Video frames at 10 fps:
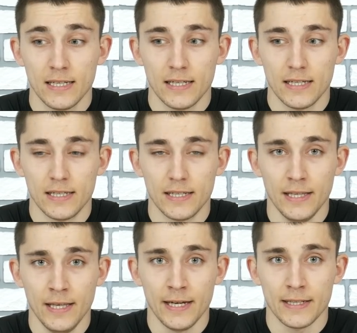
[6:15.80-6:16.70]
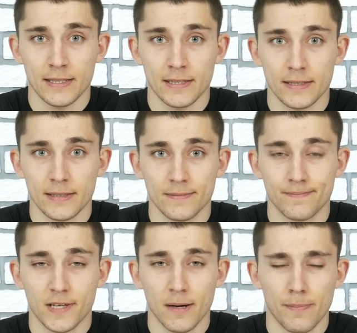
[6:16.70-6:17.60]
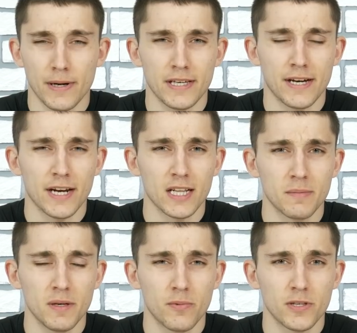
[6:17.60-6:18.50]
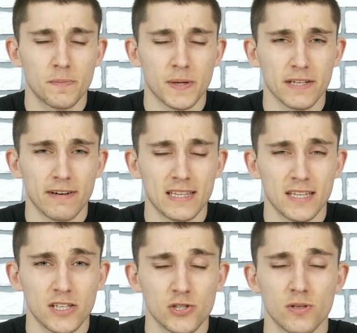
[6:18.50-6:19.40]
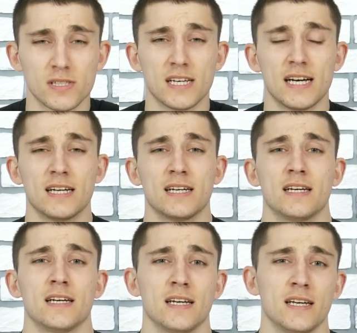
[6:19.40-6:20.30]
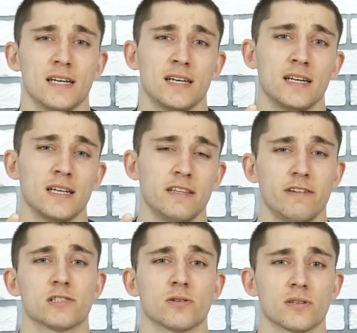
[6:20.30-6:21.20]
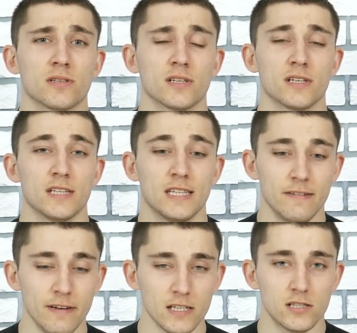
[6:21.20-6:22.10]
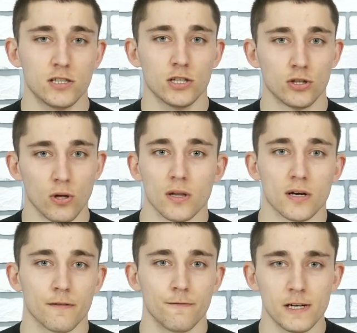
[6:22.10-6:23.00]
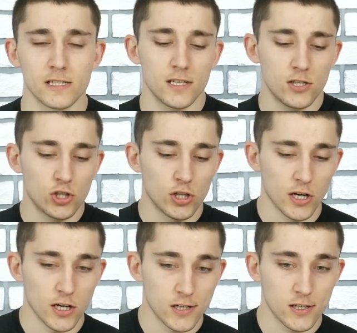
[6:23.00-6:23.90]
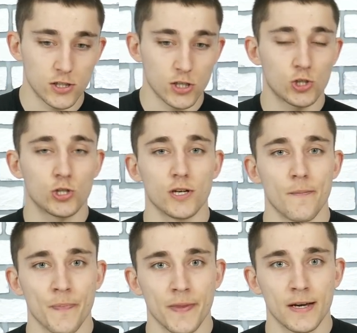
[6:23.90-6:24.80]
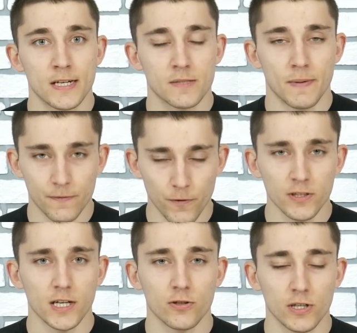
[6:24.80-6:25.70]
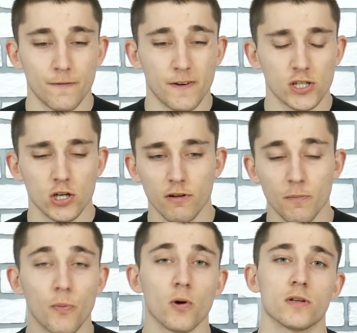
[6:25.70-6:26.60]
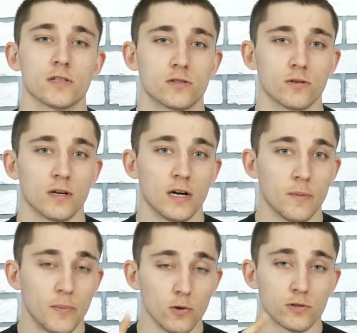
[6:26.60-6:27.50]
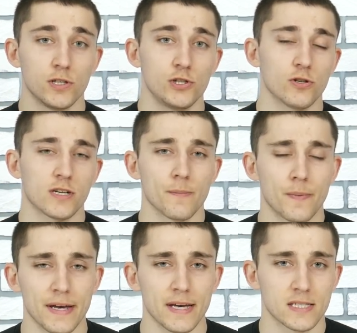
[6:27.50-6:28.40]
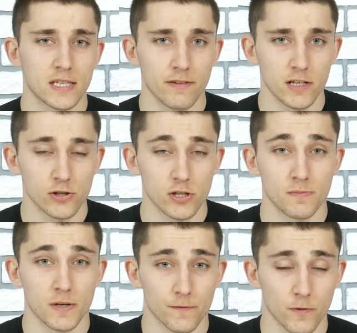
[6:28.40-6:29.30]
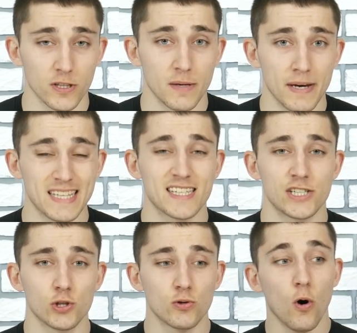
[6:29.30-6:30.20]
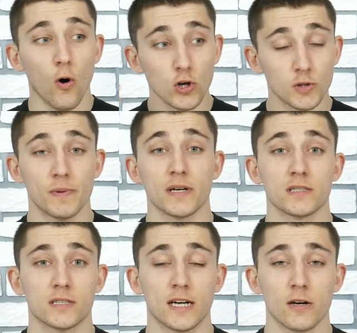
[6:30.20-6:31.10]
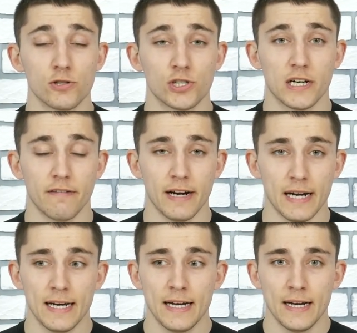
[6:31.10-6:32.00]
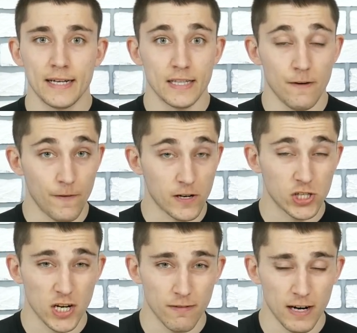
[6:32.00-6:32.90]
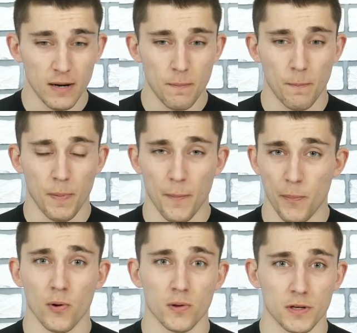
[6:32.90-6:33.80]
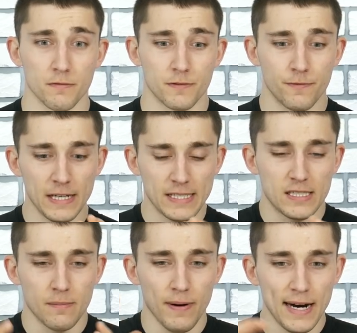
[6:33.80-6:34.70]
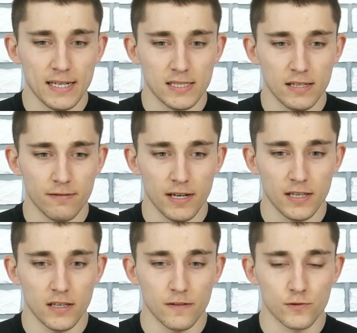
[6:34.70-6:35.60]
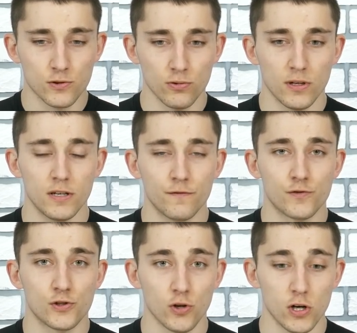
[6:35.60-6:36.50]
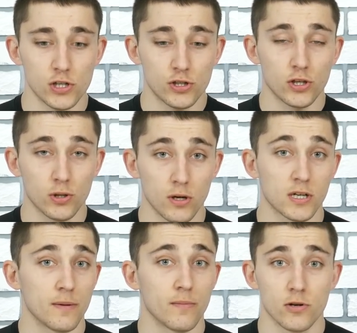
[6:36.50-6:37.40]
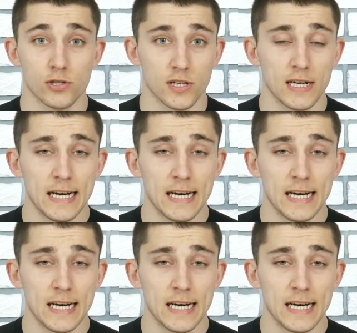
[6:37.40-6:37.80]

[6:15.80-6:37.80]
Э, нет, компания Realme будет продавать данное чудо за две сотни. 200 долларов, версия 4.64. Смартфон, который нафарширован полностью, Плюс еще компания заявила, что смартфон имеет защиту от брызг. Короче говоря, нафаршировали по полной. В 200 баксов они всунули все, что только можно.